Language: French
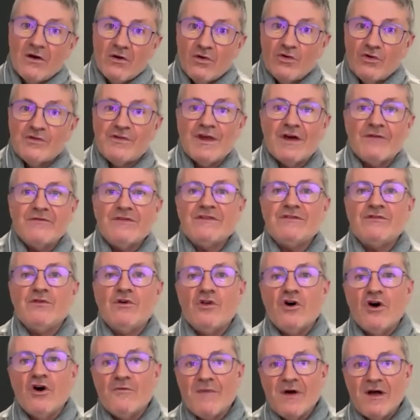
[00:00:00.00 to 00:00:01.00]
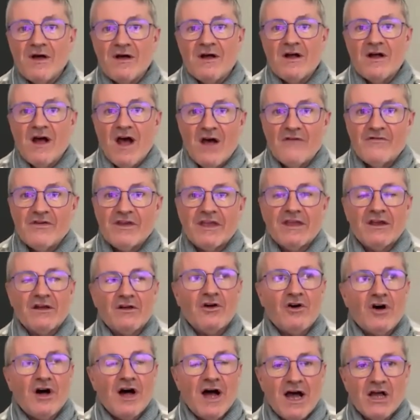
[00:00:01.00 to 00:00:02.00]
au service de l'homme avec un
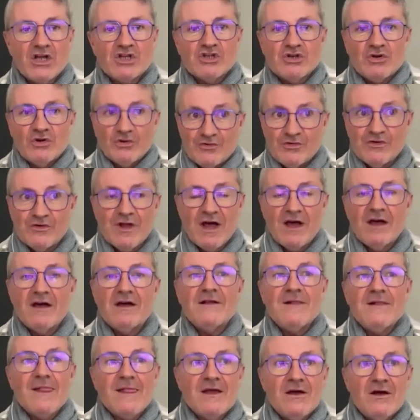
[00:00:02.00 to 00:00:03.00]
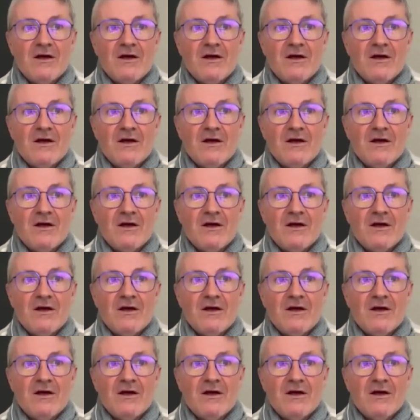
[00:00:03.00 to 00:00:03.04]
grand H. En tout cas,